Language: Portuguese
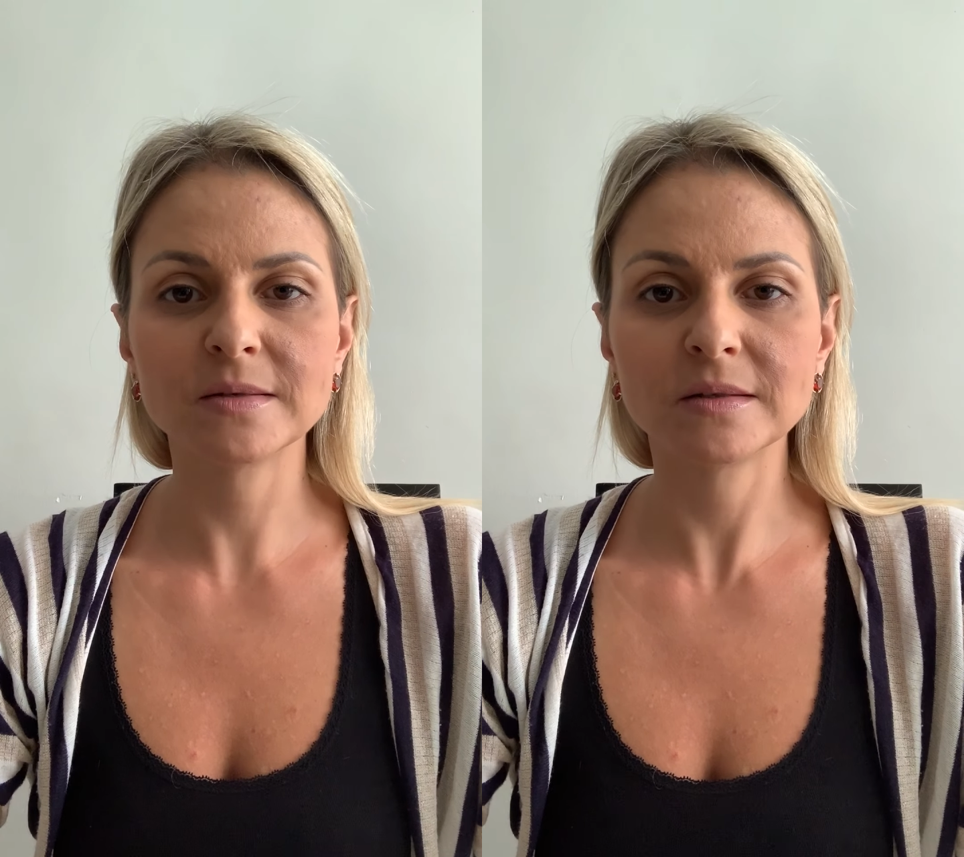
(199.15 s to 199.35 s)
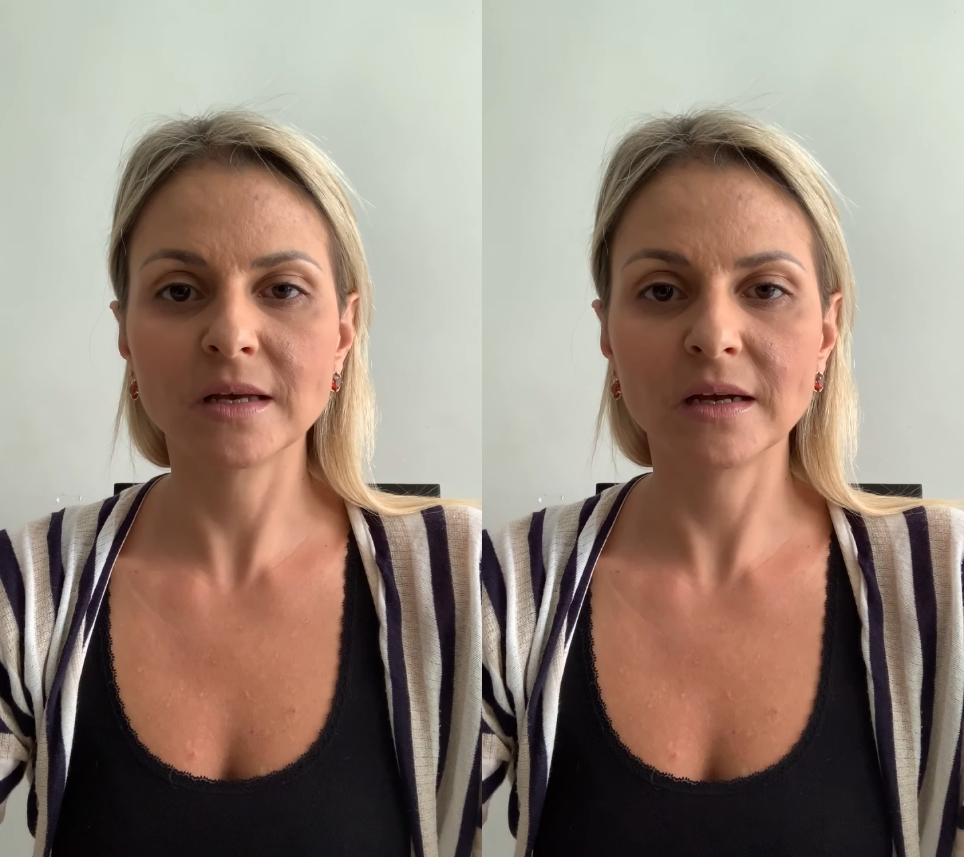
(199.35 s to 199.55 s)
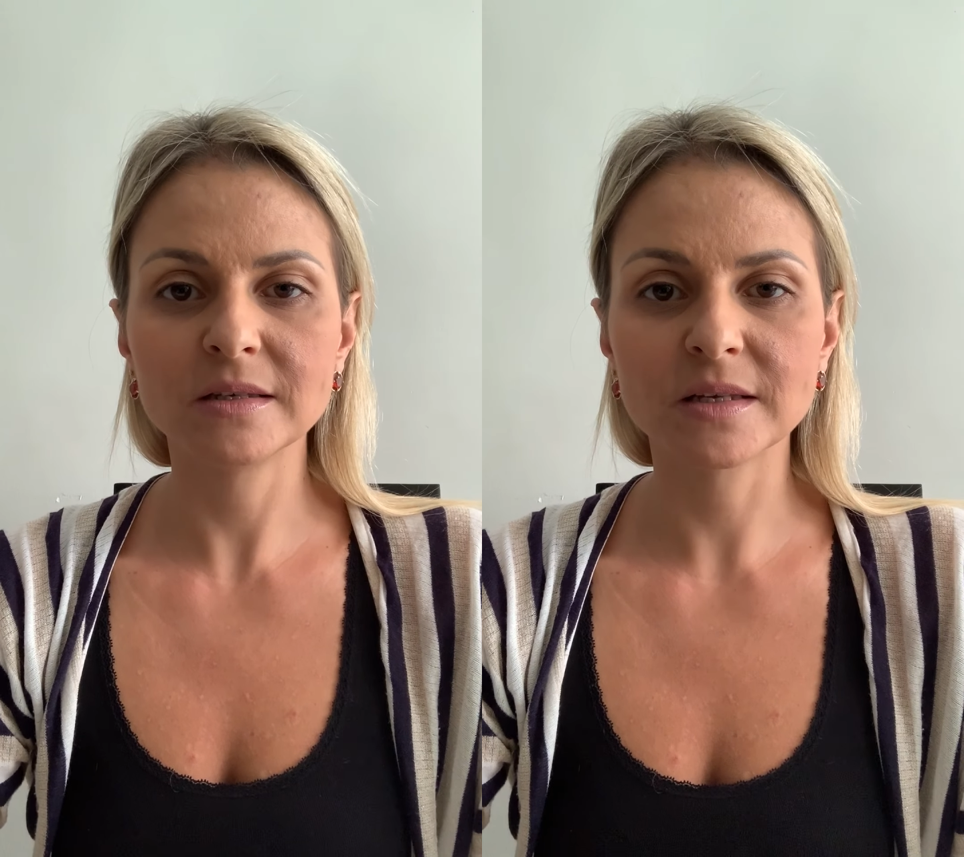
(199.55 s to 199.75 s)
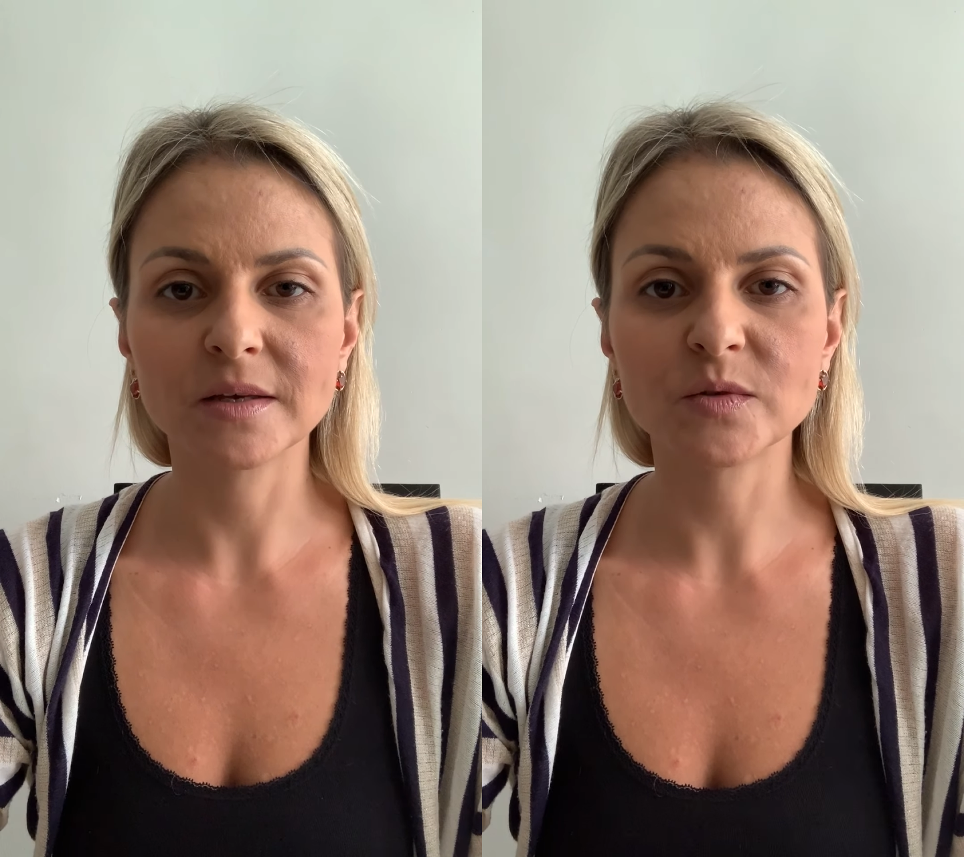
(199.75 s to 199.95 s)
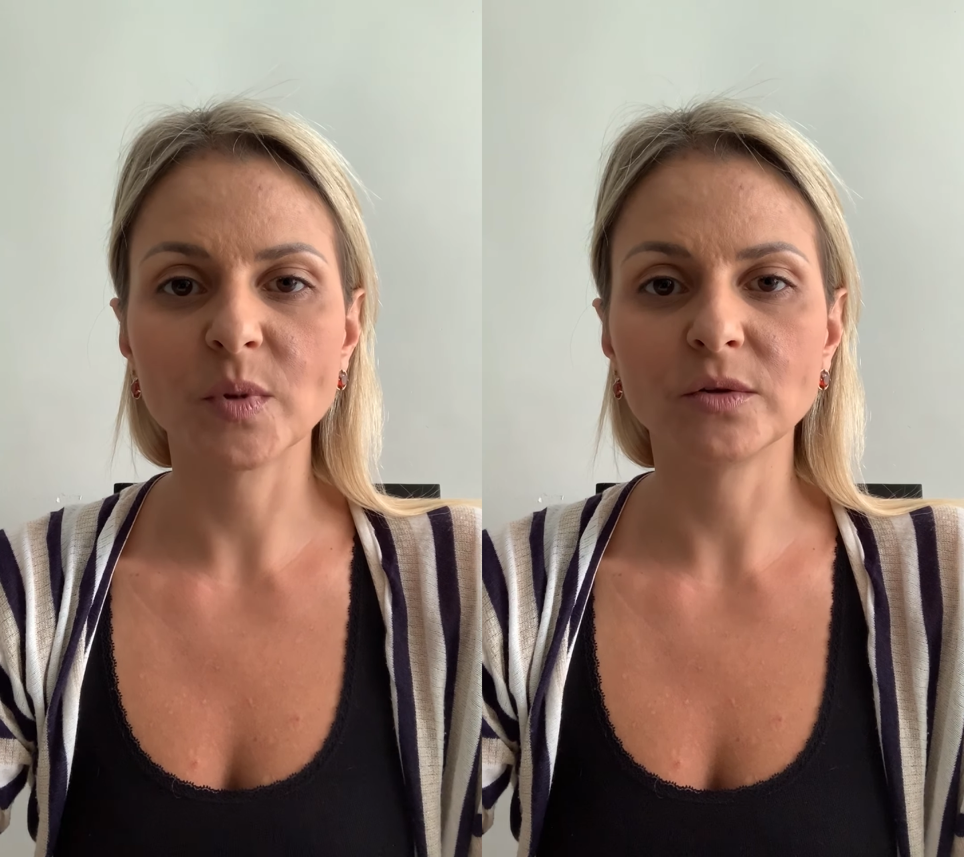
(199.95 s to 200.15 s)
detalhes a
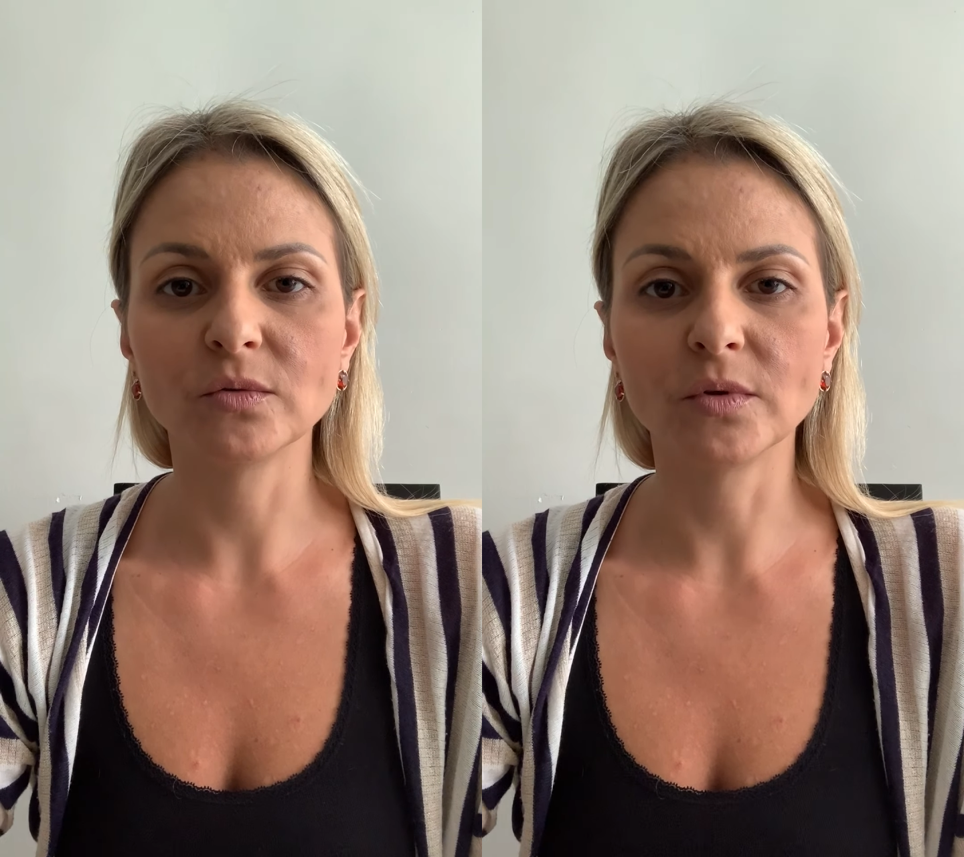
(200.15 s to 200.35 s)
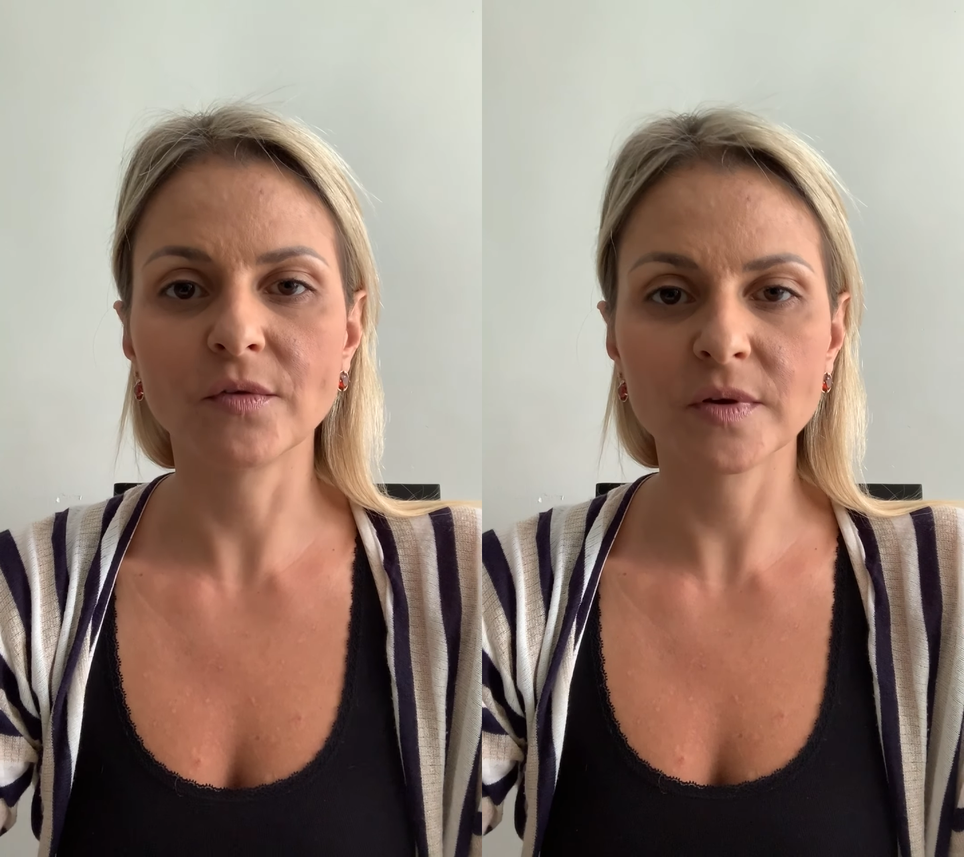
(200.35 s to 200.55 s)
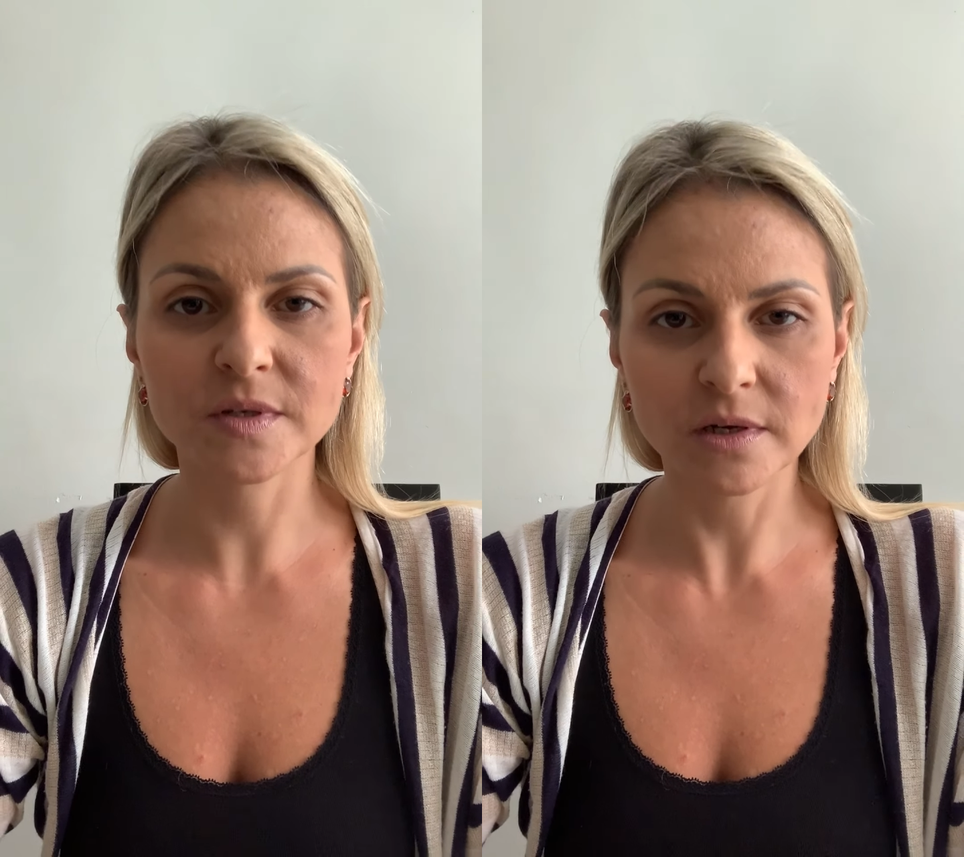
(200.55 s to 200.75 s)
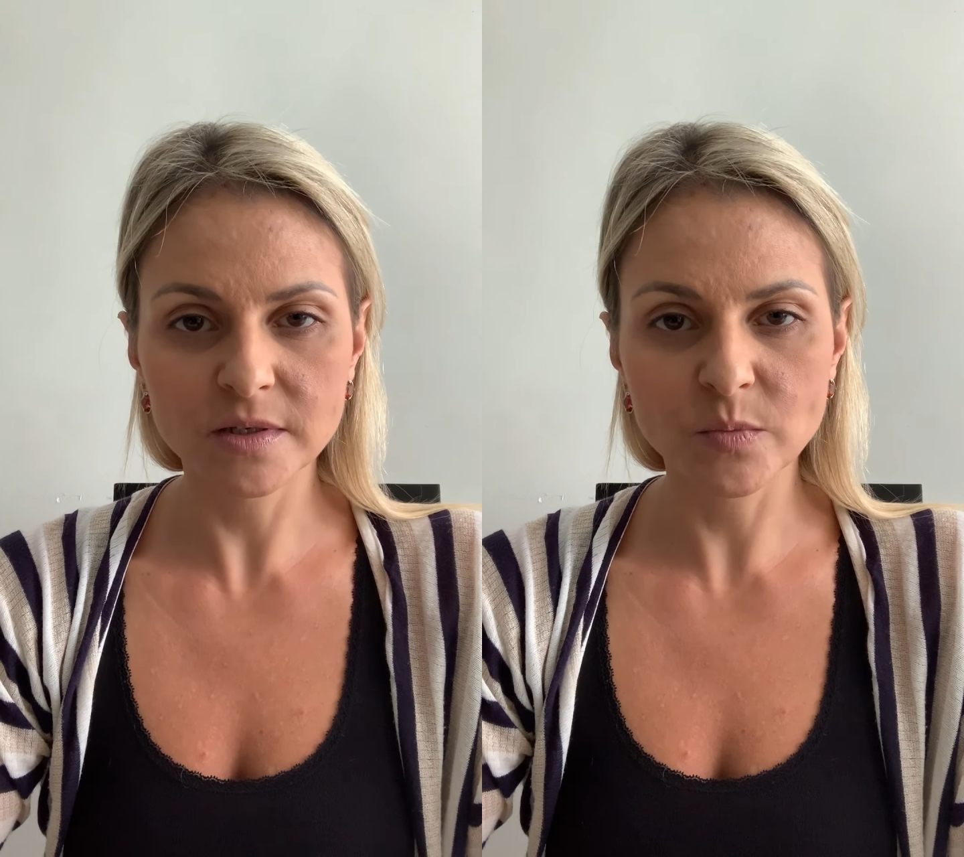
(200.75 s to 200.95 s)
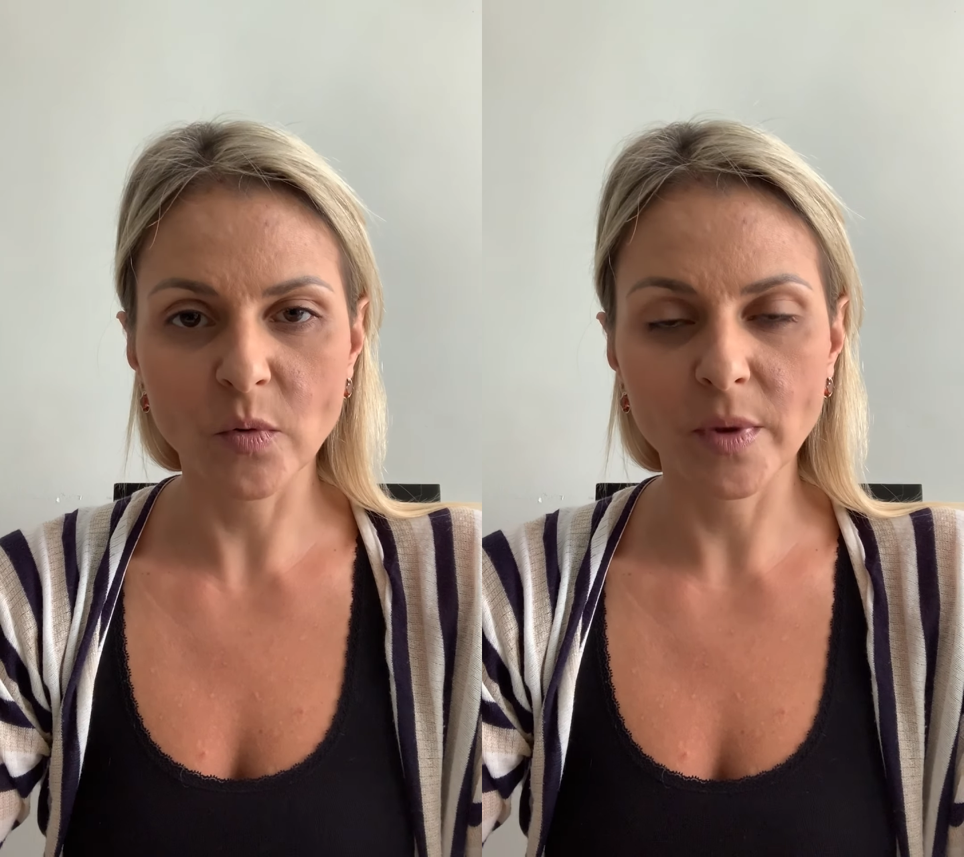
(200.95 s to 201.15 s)
respeito do que fazer
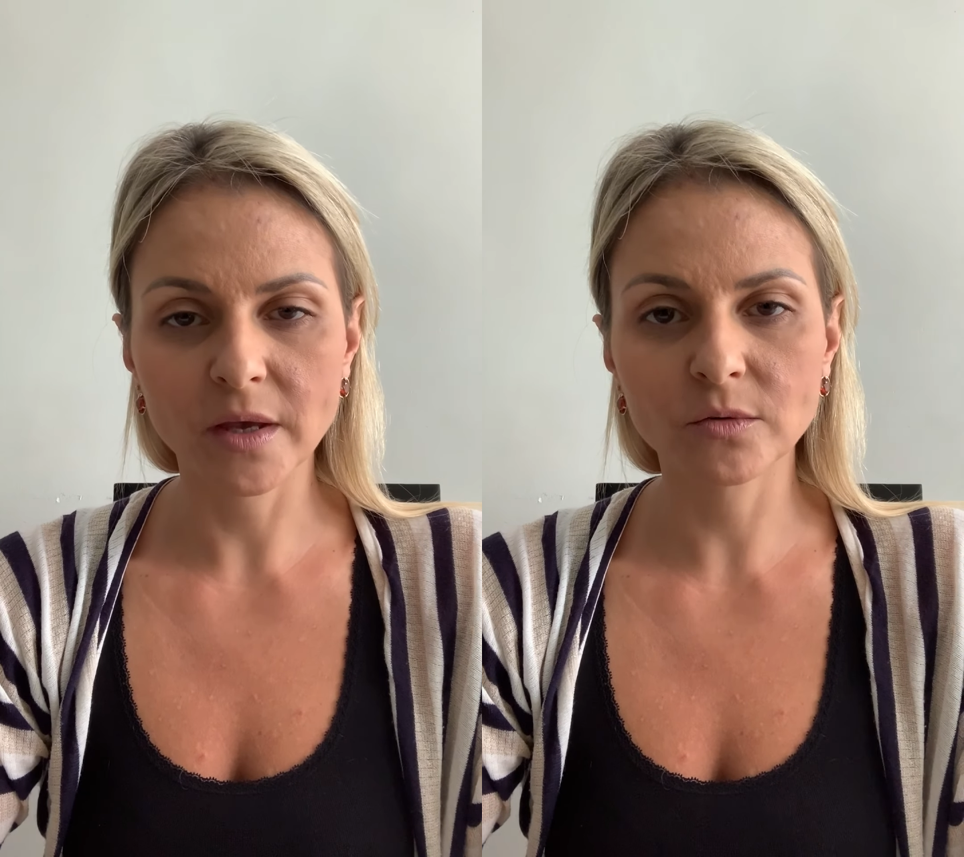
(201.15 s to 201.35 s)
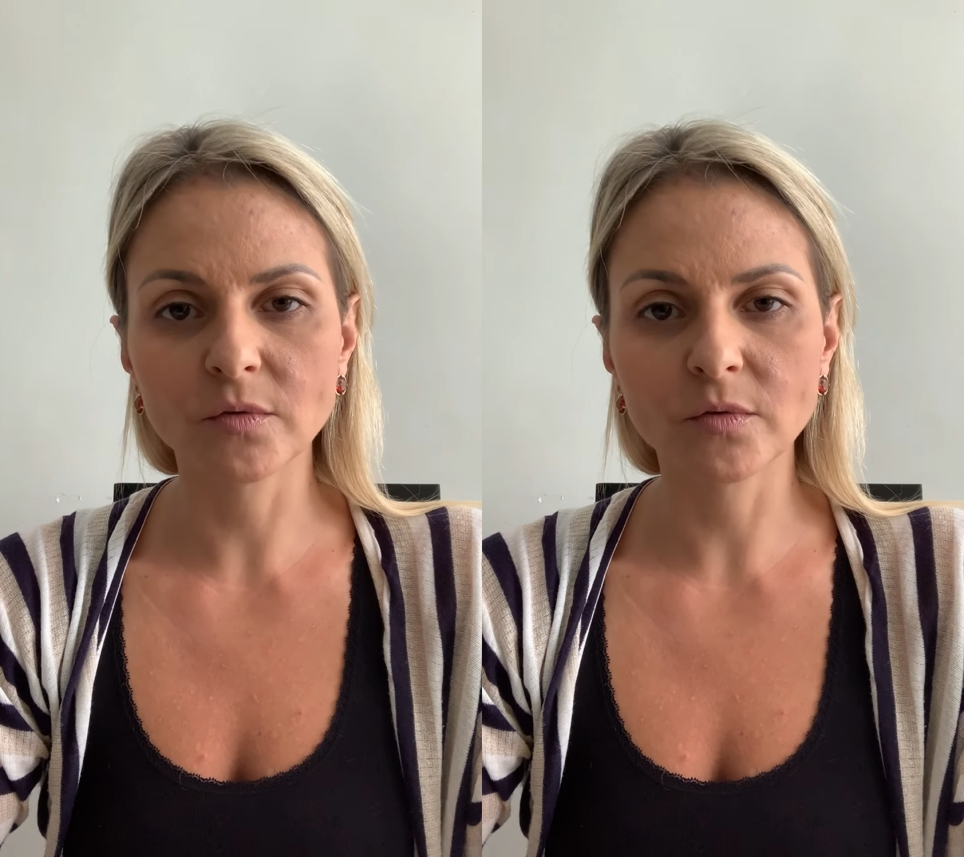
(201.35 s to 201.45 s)
nesse momento,